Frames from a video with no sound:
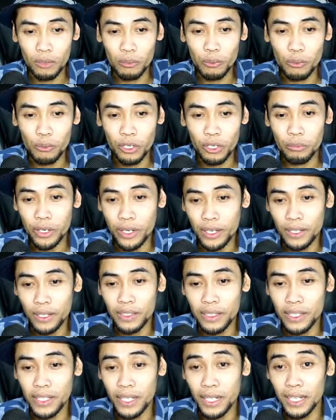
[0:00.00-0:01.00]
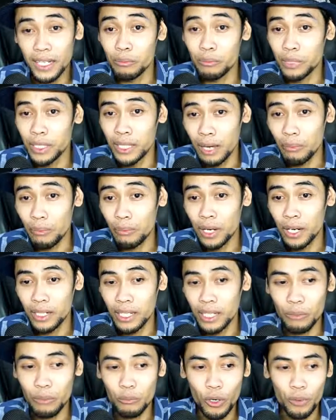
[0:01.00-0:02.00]
membuat mereka tinggal lebih lama
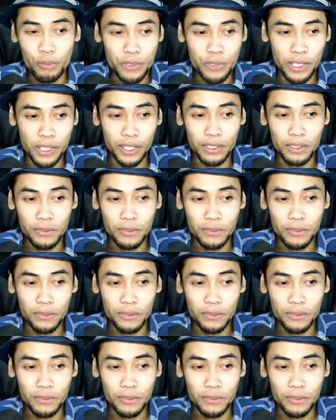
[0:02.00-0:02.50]
dalam website.